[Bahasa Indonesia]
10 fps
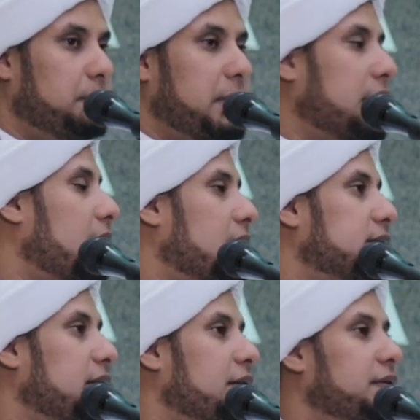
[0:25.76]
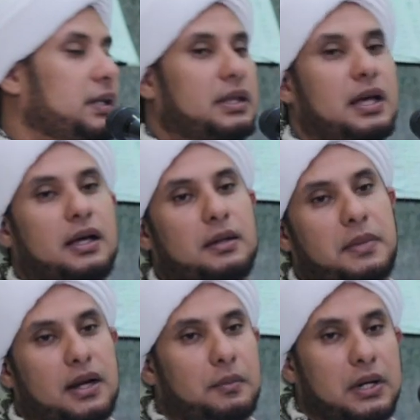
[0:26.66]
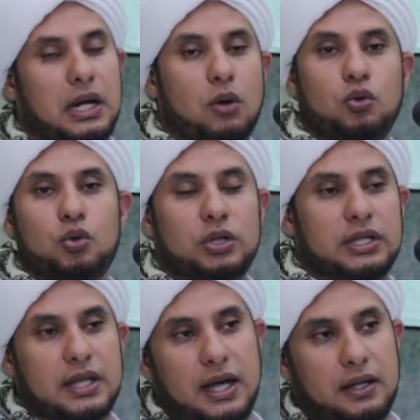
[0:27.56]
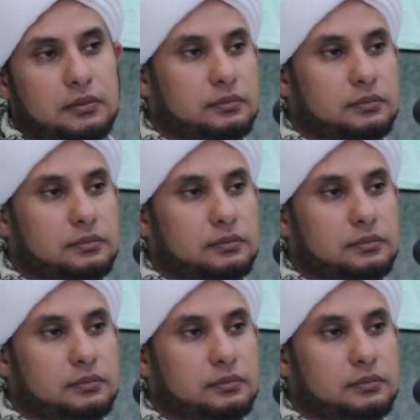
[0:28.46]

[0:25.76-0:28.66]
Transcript: para aslaf kita, para pendahulu kita